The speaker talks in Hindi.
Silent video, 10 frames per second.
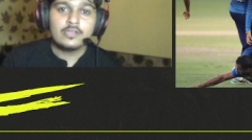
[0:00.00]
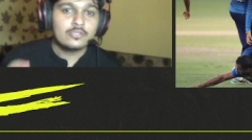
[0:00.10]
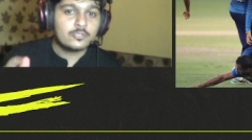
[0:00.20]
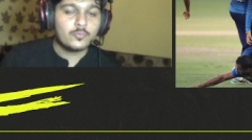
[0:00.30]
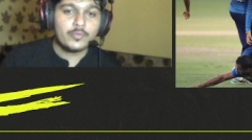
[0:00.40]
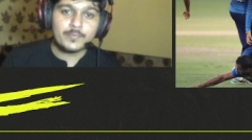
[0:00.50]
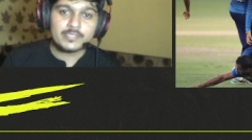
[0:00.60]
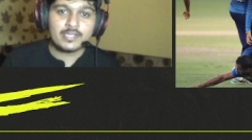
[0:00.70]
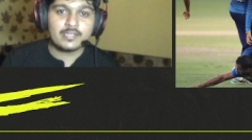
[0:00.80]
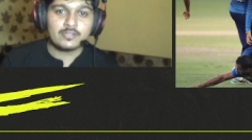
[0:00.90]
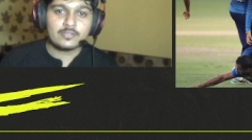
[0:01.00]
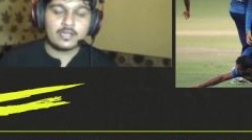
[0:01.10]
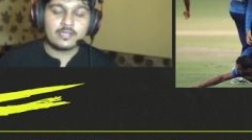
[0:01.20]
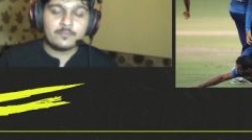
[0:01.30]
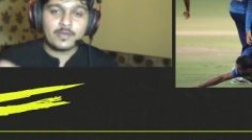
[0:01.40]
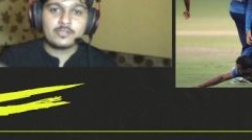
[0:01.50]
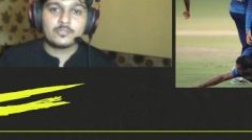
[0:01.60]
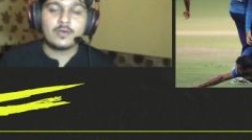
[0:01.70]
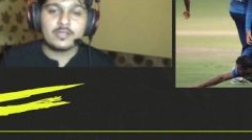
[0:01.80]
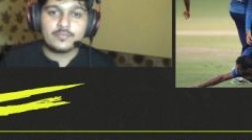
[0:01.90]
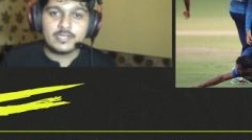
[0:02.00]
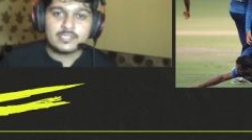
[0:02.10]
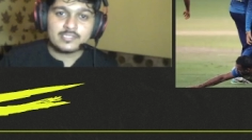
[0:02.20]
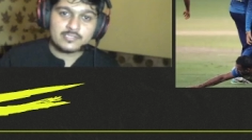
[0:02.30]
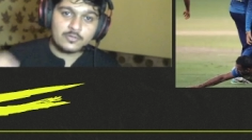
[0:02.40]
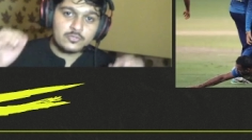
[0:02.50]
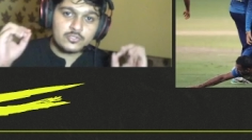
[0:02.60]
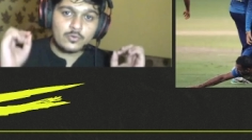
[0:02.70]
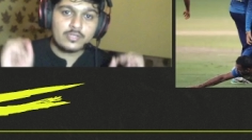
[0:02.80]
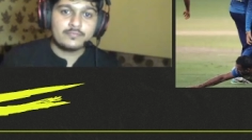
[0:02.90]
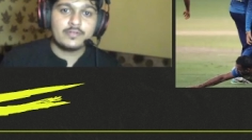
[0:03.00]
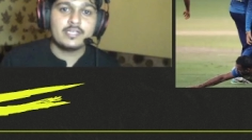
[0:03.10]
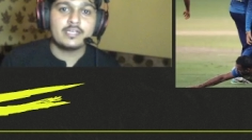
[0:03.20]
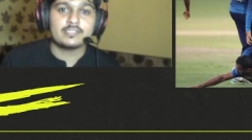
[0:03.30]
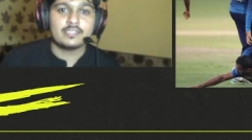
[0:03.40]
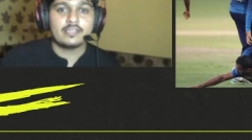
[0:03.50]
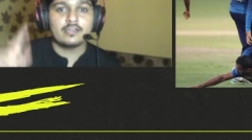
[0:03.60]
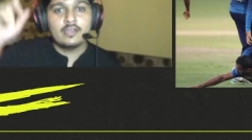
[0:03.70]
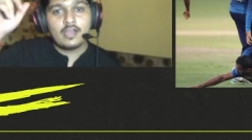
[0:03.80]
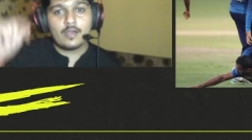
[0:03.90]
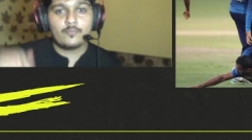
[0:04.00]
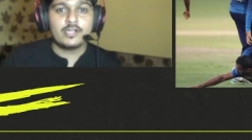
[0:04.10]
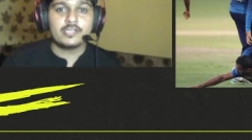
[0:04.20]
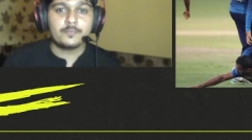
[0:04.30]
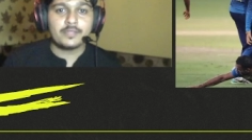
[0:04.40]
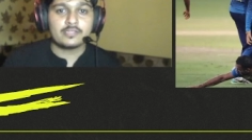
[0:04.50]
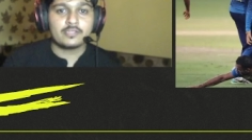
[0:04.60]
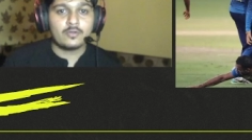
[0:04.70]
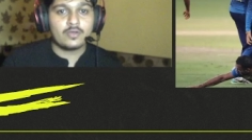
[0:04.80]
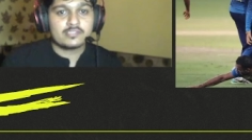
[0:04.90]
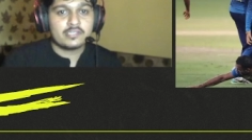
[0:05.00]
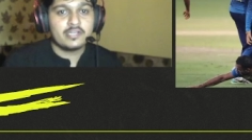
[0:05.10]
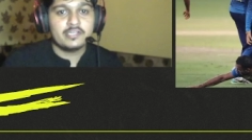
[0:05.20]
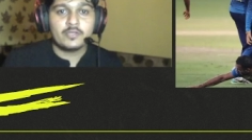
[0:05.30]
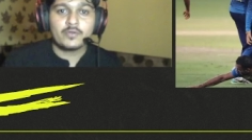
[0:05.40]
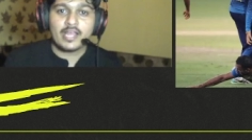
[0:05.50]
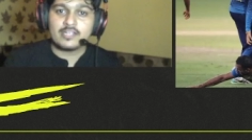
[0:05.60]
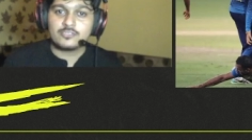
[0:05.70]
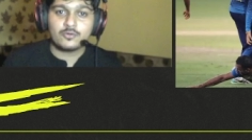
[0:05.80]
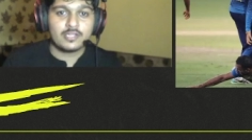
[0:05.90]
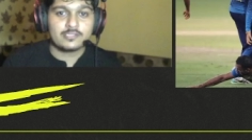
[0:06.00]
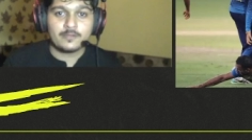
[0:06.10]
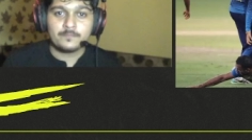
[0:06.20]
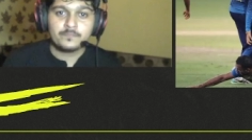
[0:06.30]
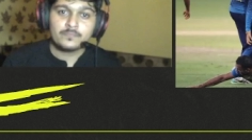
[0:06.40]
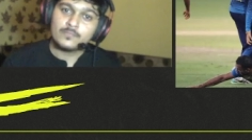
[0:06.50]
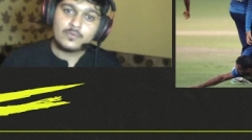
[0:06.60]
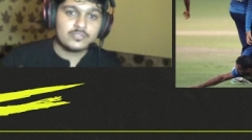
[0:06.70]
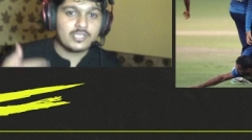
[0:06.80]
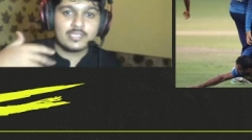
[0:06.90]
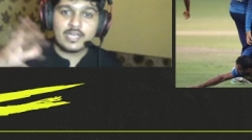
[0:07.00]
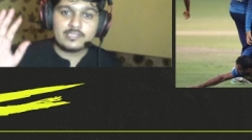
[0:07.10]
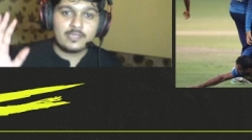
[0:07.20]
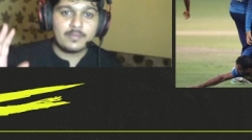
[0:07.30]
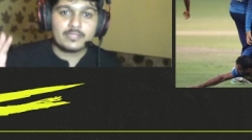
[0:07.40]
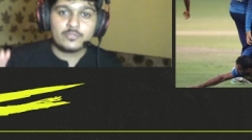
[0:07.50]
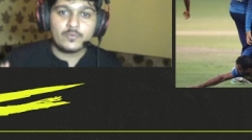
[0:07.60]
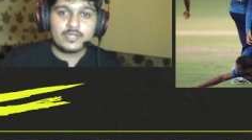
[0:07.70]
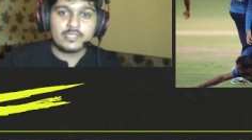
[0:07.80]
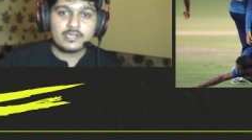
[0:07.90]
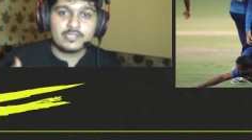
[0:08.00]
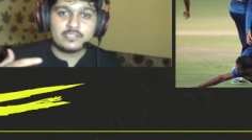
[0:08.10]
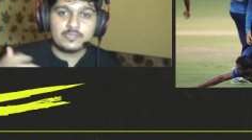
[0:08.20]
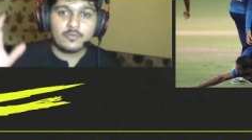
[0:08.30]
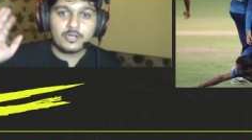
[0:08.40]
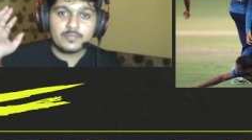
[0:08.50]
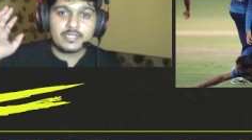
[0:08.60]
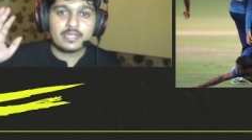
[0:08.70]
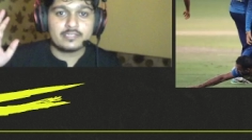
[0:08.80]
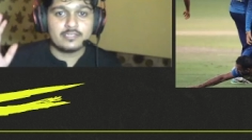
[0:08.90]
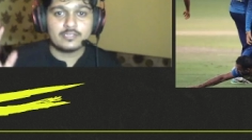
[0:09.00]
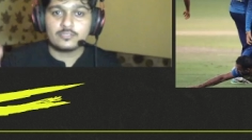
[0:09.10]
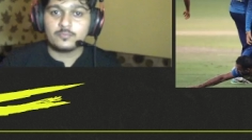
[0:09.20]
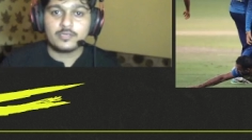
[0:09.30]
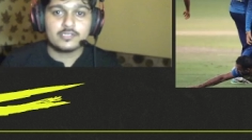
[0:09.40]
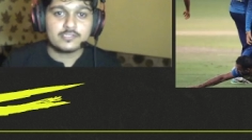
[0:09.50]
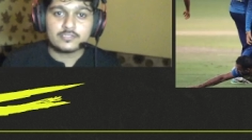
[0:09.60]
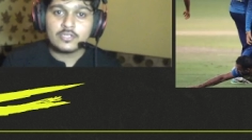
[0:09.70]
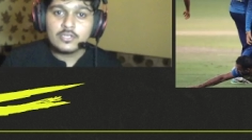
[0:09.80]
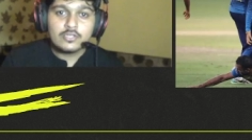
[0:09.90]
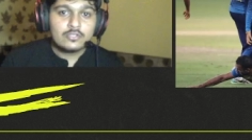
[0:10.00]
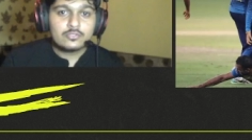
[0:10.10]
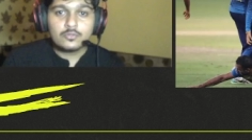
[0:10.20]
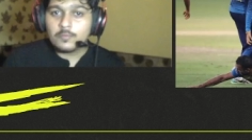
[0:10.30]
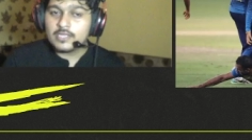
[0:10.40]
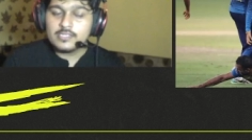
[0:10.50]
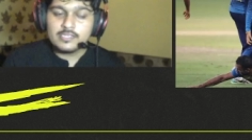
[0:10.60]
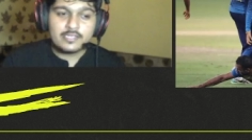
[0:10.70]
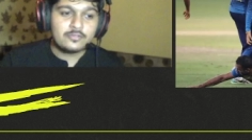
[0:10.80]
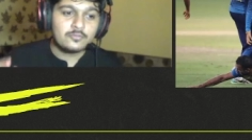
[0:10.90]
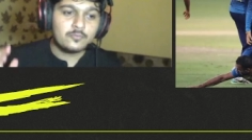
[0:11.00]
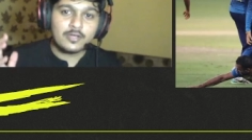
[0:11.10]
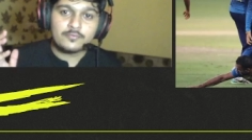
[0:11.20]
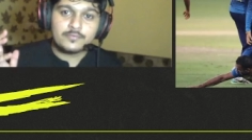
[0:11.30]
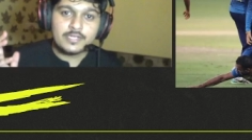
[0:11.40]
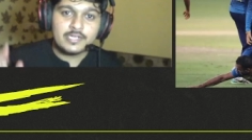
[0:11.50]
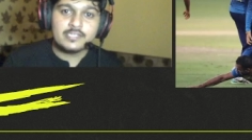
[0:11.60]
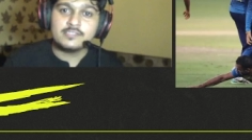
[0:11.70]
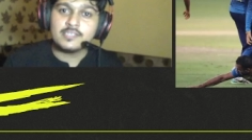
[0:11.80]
तुमको ही पता है यार हर बार तुम्हारे फील्डर्स ऐसा कुछ चोकिंग फील्डिंग करते ही है अब वर्ल्ड कप याद कर लो हसन अली ने वो कैच छोड़ा था उसका याद ही है मैथ्यू वेड ने अगले तीन बॉल में क्या किया था तुम्हारे साथ तो भाई ये तुम्हारा फील्डिंग से ही